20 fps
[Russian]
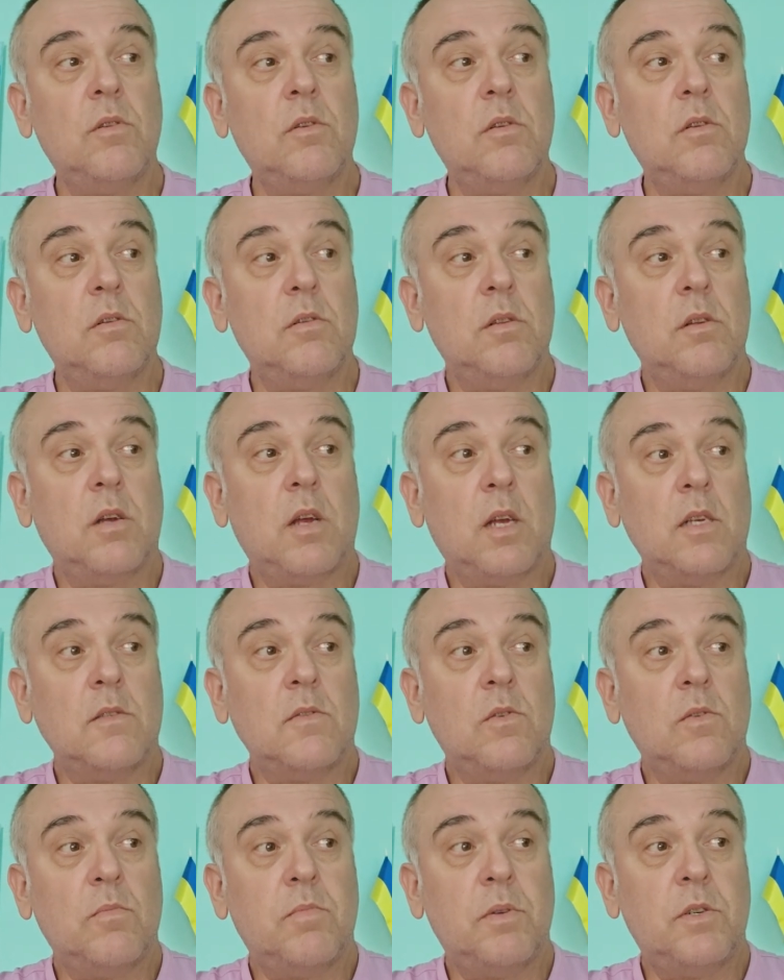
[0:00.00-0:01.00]
Э,
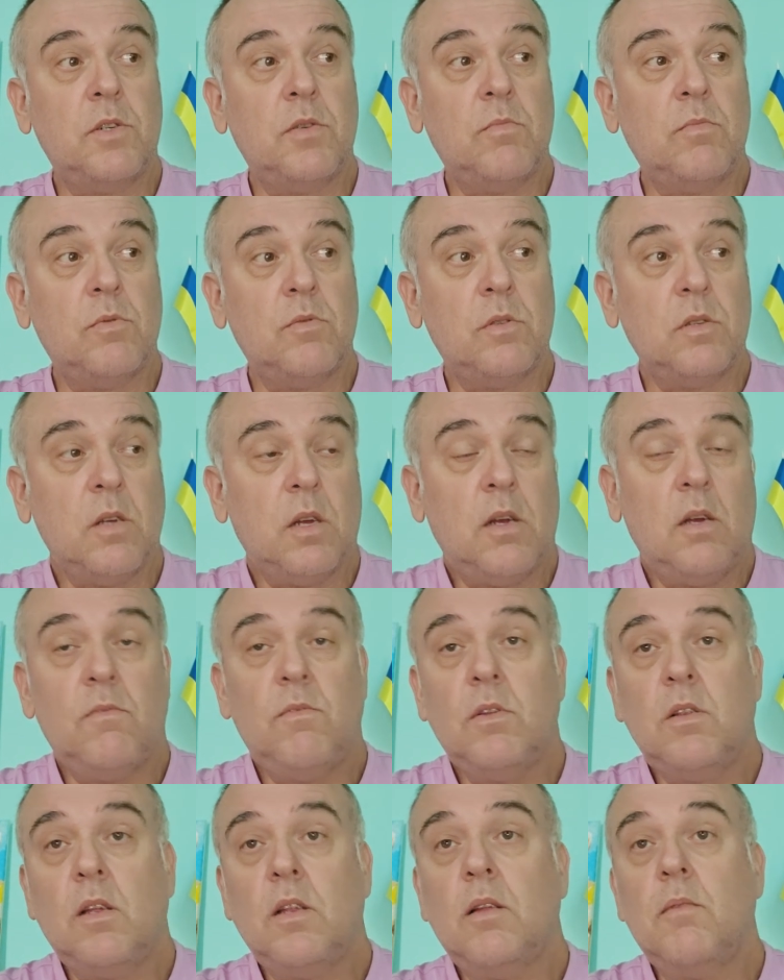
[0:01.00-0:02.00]
наказывают почему? За
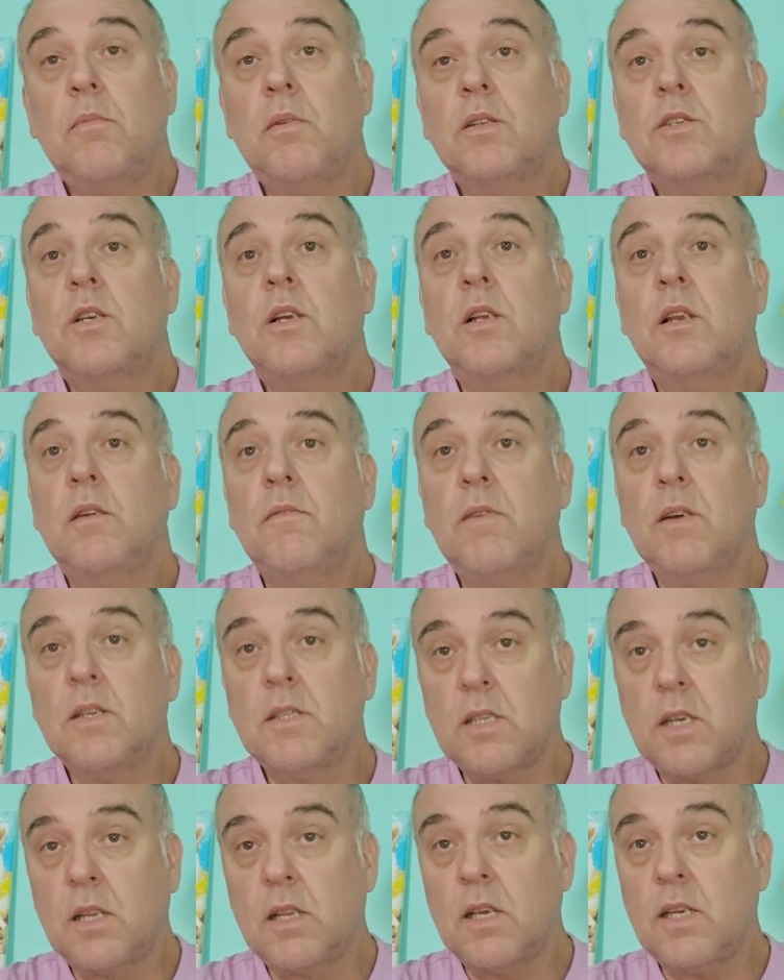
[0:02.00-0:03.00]
вот это молчаливое
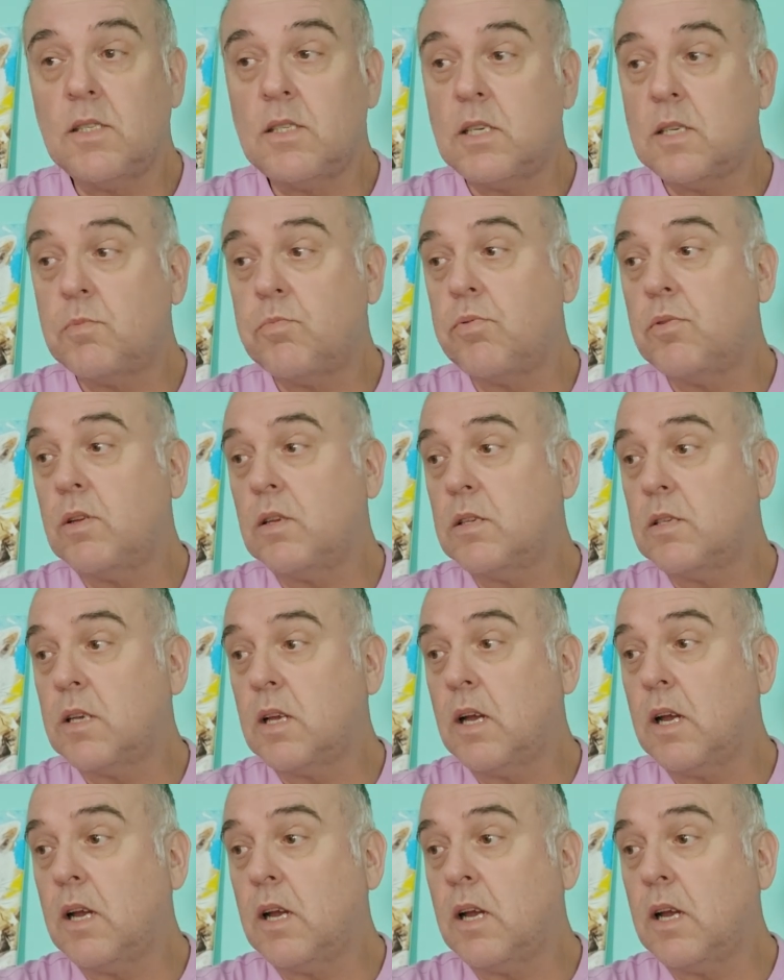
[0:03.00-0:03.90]
согласие с путинской